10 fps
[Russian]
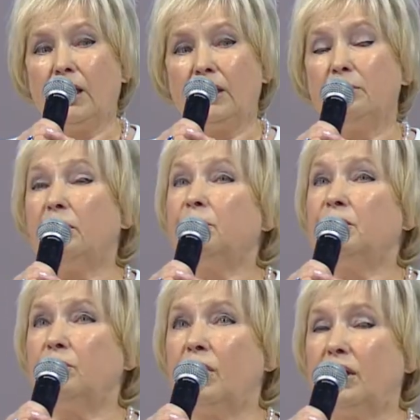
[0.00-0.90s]
И мы
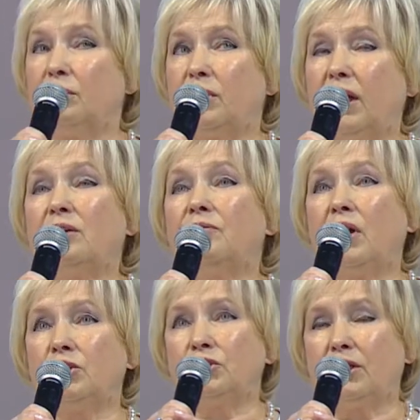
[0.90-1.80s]
понимаем, как
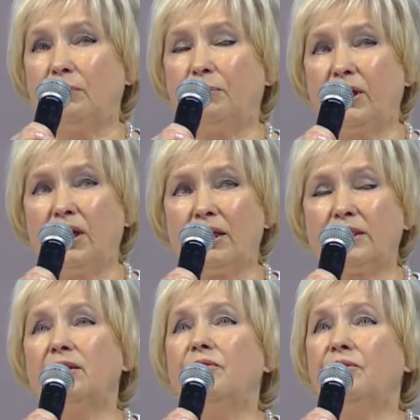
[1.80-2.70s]
важно
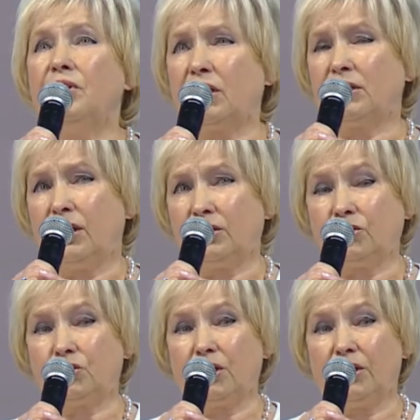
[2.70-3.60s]
принять верное
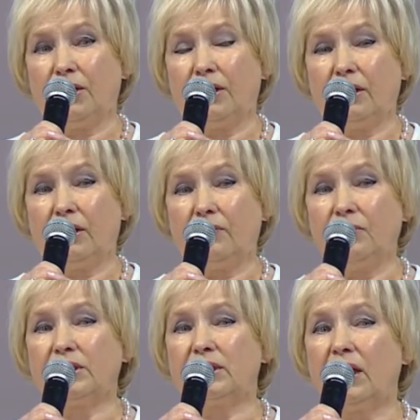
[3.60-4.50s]
решение.
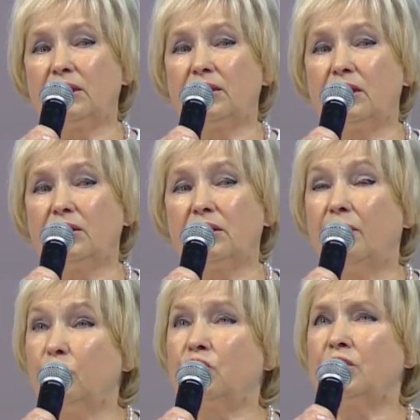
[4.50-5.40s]
Ведь от
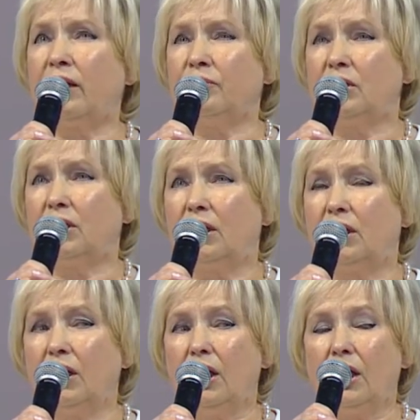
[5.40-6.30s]
того человека,
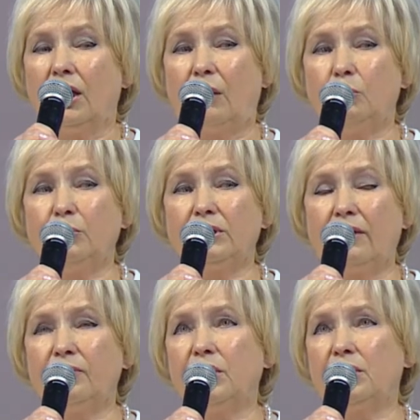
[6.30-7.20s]
кому мы
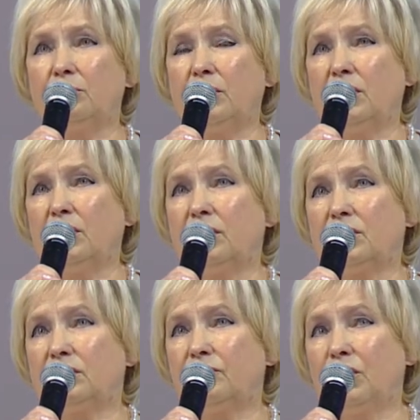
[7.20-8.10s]
доверим
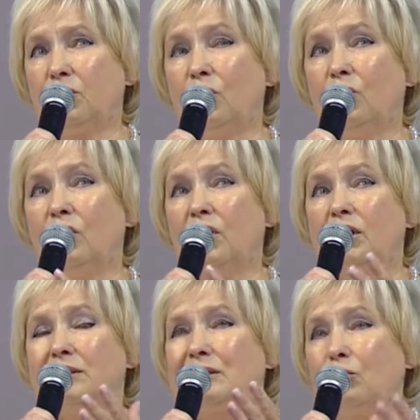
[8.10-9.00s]
свое
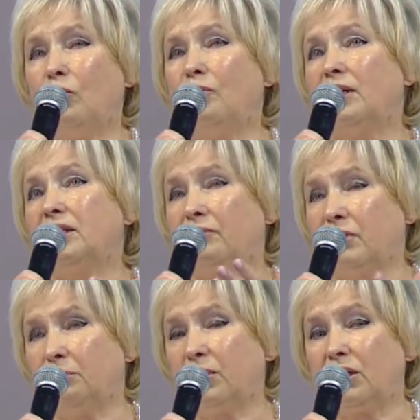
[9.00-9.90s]
слово на
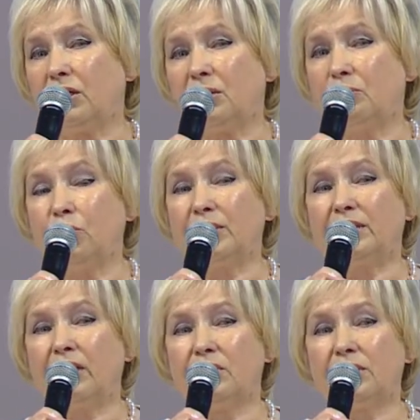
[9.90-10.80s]
выборах, будет
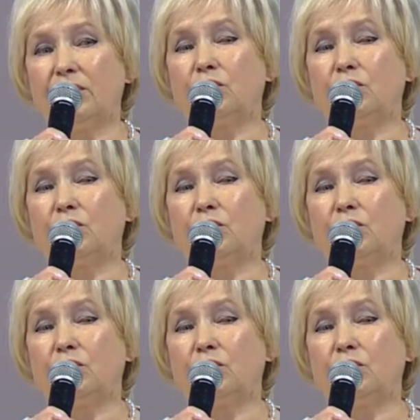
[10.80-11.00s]
зависеть